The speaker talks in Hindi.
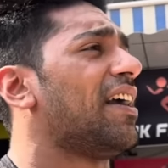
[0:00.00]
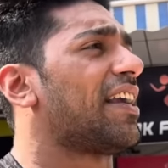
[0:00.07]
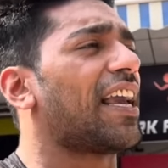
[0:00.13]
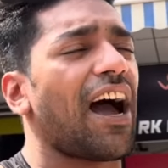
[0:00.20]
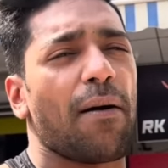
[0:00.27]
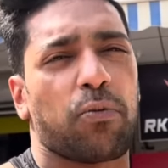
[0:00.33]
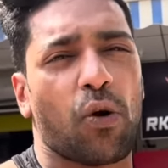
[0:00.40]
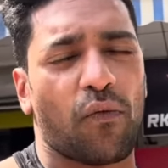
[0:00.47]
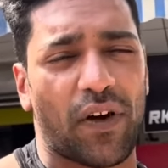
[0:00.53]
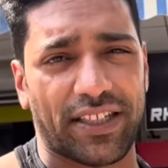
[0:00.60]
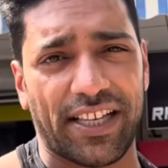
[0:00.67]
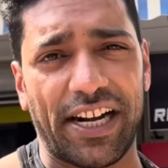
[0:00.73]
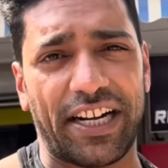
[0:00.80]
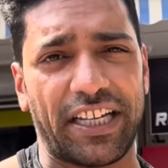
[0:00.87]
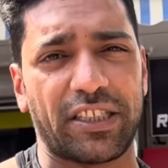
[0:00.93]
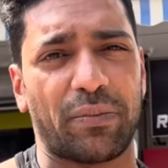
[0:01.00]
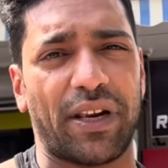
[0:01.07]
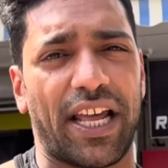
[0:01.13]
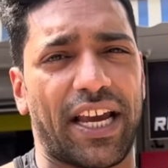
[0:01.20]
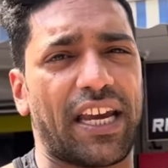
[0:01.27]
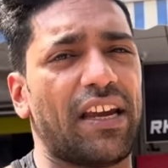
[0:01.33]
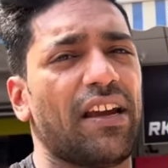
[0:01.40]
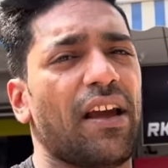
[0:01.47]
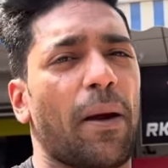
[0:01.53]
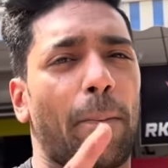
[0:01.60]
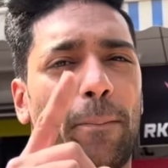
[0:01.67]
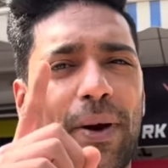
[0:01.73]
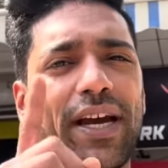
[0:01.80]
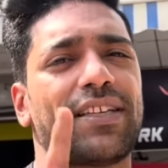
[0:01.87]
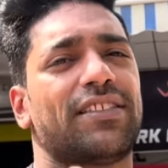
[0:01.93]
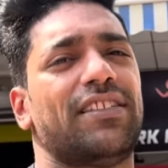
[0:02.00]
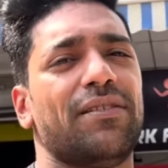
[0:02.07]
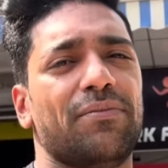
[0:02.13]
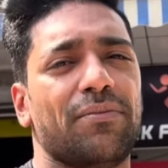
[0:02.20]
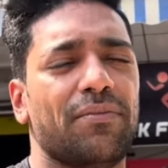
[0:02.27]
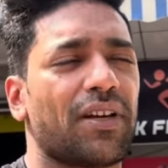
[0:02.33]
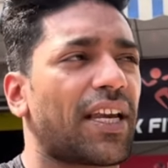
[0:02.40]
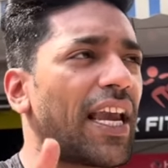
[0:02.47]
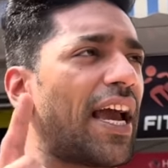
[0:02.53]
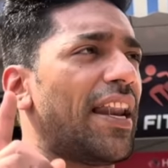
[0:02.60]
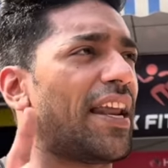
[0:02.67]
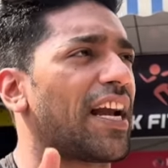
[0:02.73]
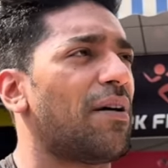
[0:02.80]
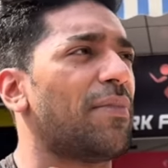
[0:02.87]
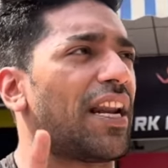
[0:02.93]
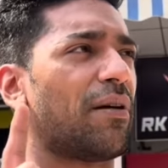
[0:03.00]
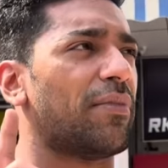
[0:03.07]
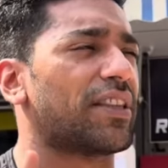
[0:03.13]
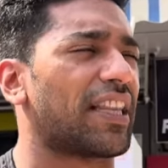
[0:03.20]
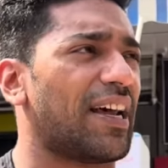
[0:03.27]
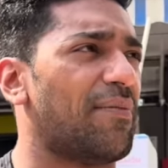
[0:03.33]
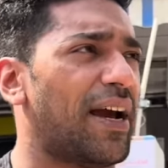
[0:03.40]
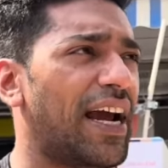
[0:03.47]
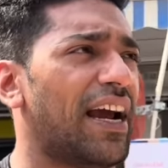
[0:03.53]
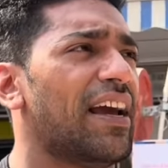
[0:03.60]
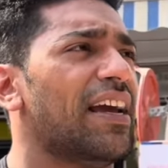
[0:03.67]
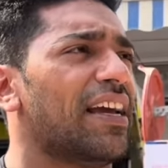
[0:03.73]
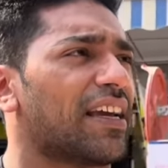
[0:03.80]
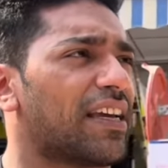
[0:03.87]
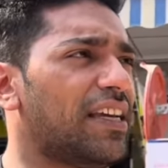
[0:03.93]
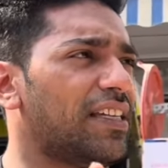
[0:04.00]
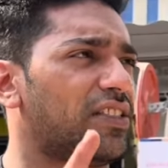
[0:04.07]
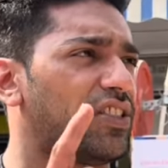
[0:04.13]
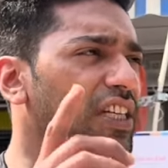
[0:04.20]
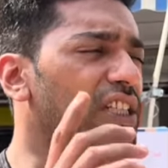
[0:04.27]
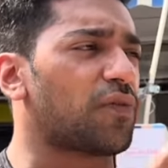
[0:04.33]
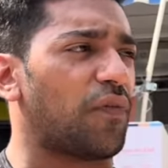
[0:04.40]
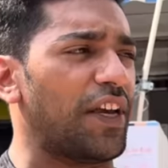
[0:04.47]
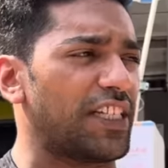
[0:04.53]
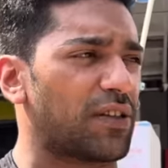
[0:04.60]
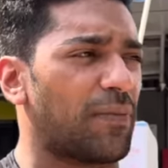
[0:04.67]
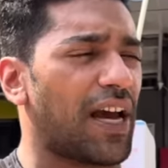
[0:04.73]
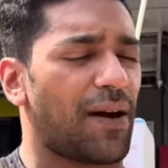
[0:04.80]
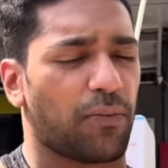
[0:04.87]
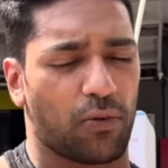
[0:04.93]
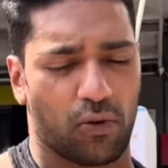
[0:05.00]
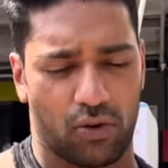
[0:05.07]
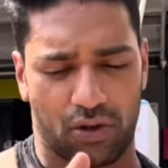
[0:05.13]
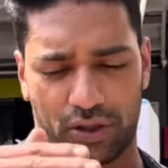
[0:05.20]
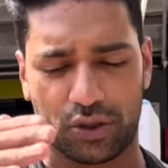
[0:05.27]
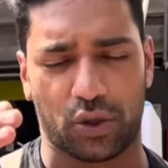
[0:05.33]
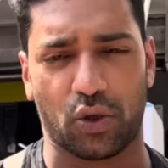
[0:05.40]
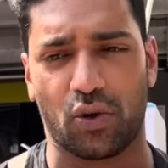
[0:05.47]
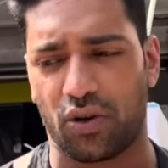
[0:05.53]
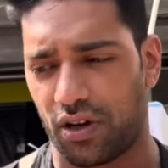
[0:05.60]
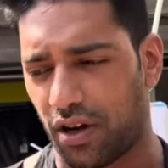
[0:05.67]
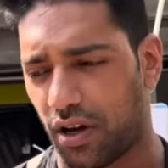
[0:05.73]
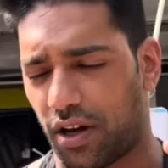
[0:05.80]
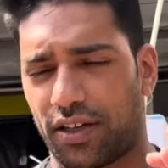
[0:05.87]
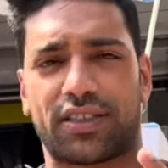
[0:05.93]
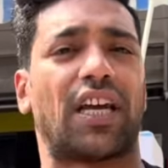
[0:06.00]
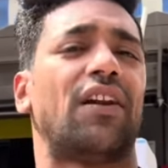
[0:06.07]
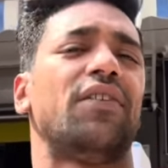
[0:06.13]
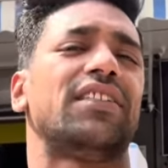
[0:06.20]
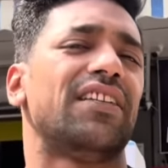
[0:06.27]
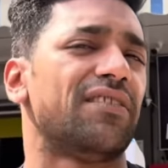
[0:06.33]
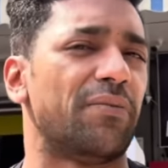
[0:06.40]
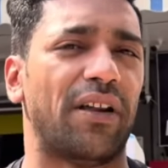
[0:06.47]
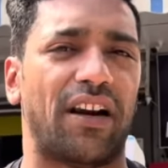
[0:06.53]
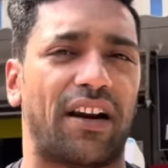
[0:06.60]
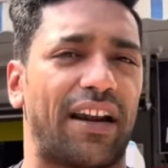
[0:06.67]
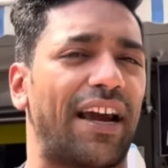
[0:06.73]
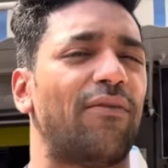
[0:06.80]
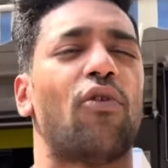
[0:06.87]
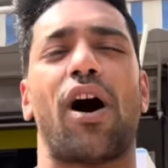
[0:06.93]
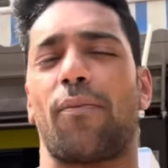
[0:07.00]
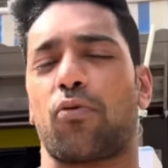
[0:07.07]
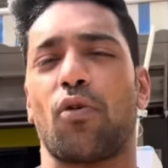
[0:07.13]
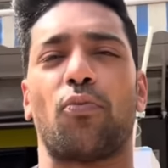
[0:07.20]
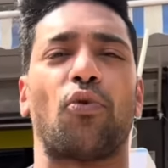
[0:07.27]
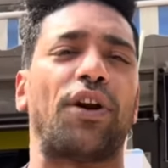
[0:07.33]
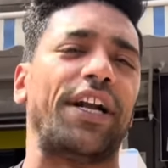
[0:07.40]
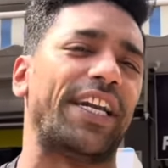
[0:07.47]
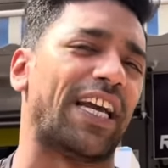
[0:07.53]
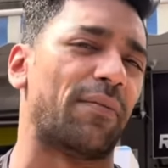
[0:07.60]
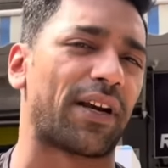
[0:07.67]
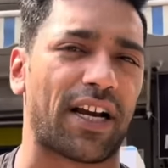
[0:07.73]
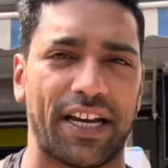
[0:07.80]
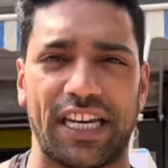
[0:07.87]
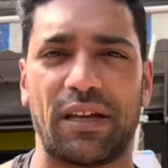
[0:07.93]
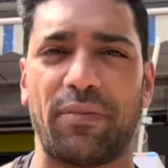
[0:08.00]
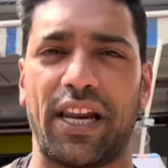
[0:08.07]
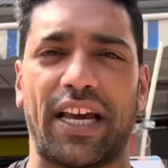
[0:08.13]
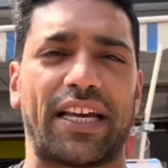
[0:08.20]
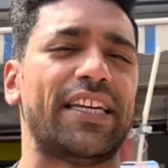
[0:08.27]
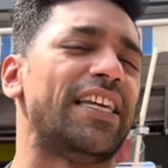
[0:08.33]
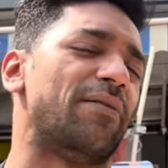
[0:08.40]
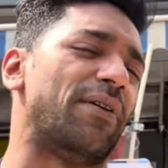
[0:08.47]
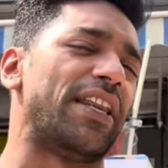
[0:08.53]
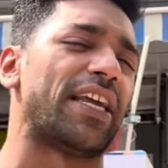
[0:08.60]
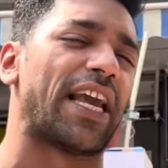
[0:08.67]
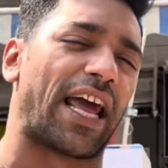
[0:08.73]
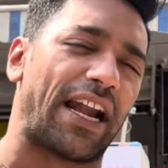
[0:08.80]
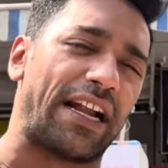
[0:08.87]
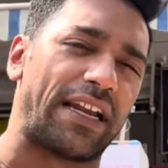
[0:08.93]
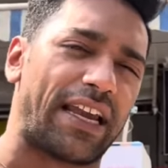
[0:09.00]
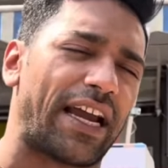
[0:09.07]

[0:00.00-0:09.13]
क्या आपको फैसिलिटीज़ मिलेगी बेस्ट जिम कहने का मेरा मतलब है कि जिस फीस में आपको जो सर्विसेज मिल रही है वो आपको पूरी इंडिया में कहीं नहीं मिलेगी ये मेरी गारंटी